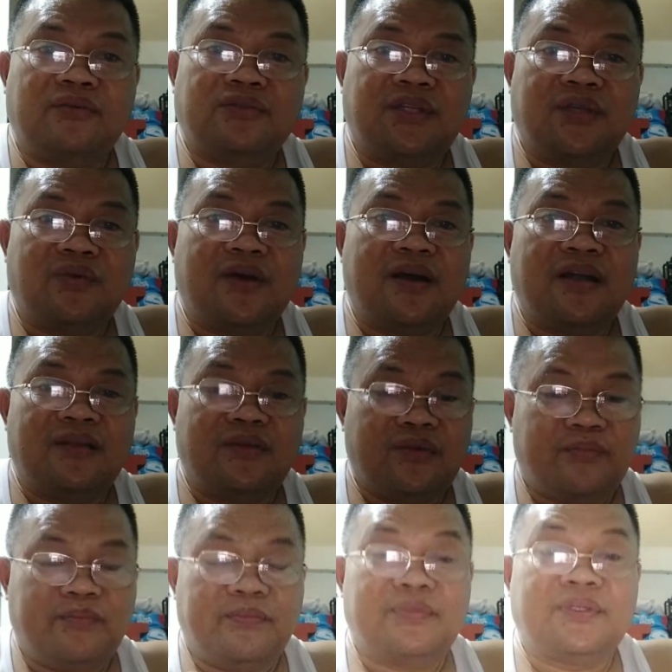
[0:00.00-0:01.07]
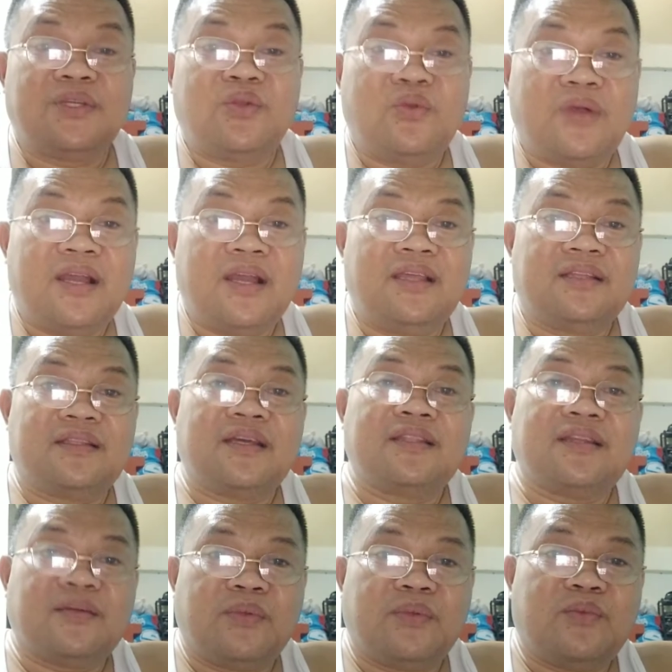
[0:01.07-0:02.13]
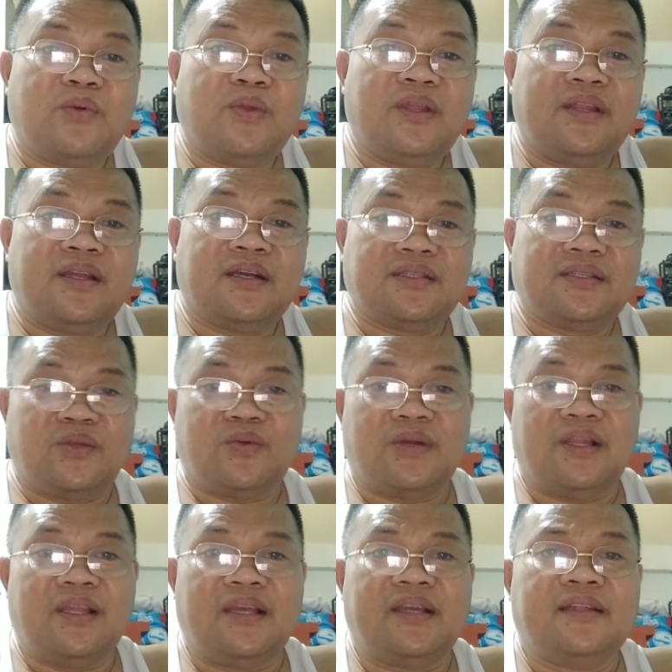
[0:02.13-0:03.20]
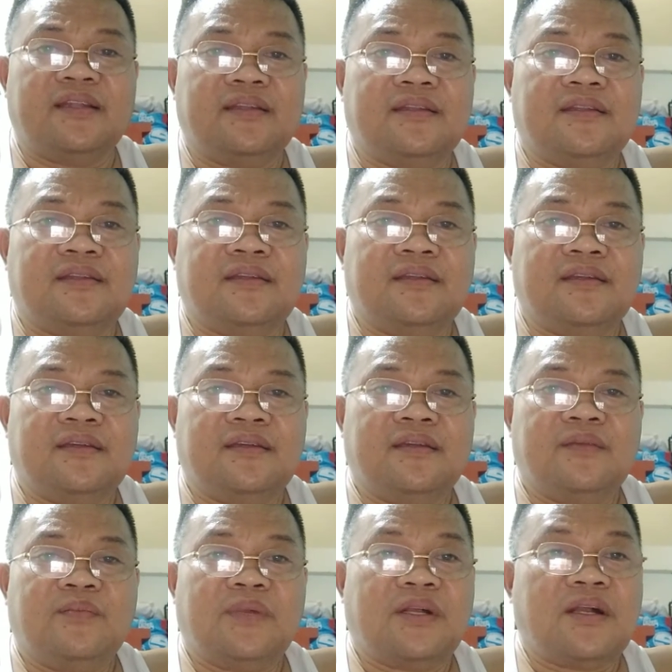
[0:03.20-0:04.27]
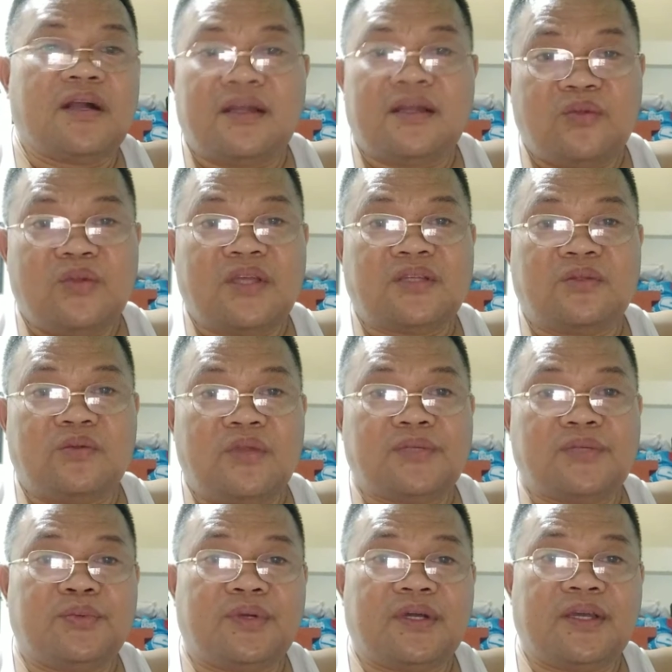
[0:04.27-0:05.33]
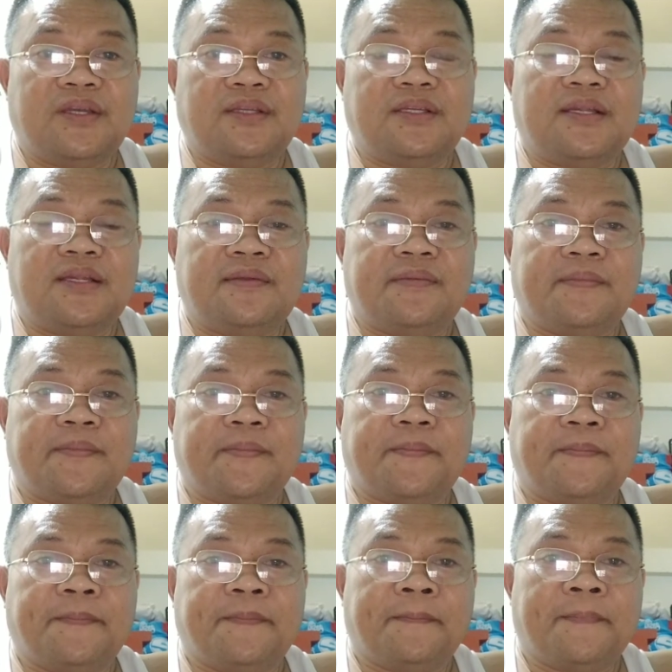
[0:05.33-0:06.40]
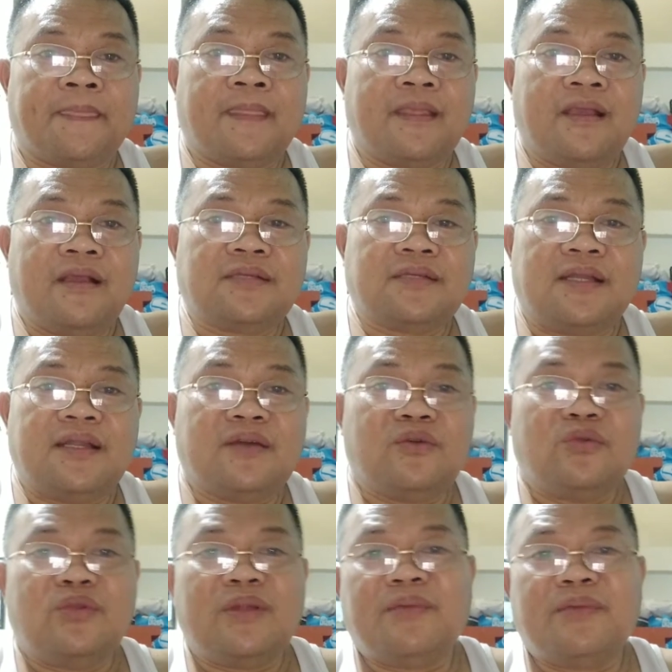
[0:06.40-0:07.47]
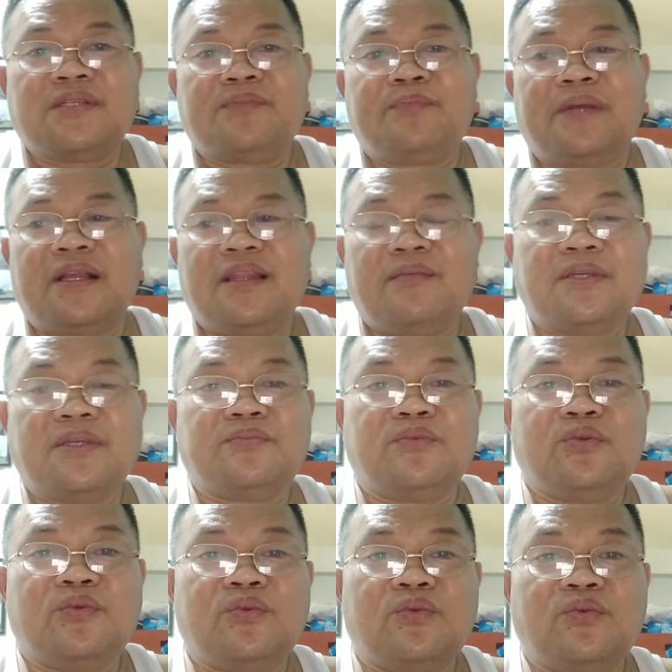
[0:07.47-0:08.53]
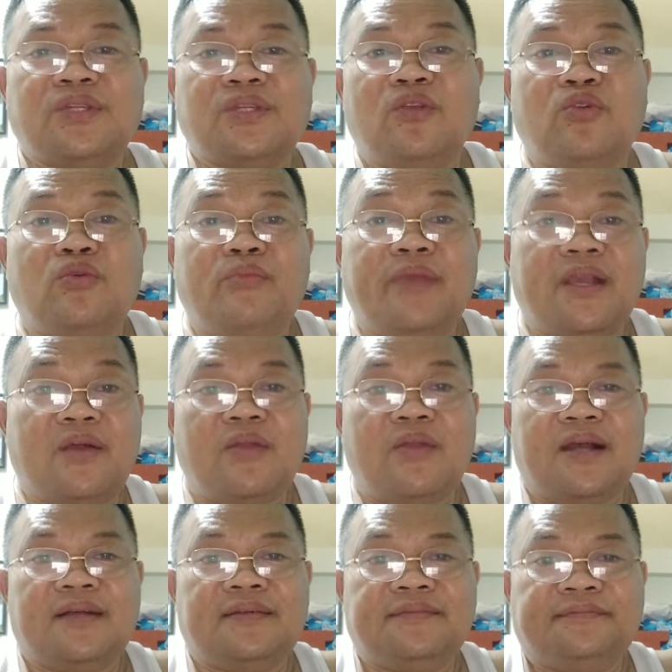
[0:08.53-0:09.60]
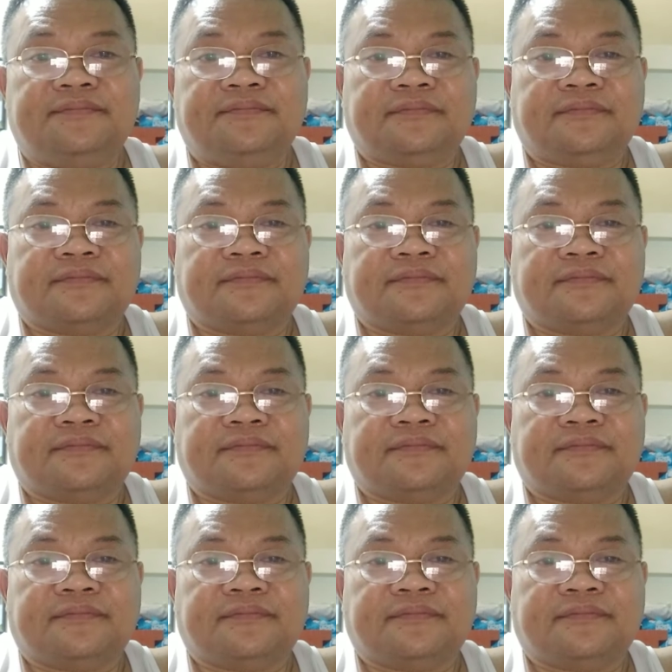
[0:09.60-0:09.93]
yung sinungaling, yung sinungaling tatakpan mo uli ng kasunungalingan. Magkakandulas-dulas po kayo diyan. Sana kung labas paglabas mo yung kusang lobby ka lang.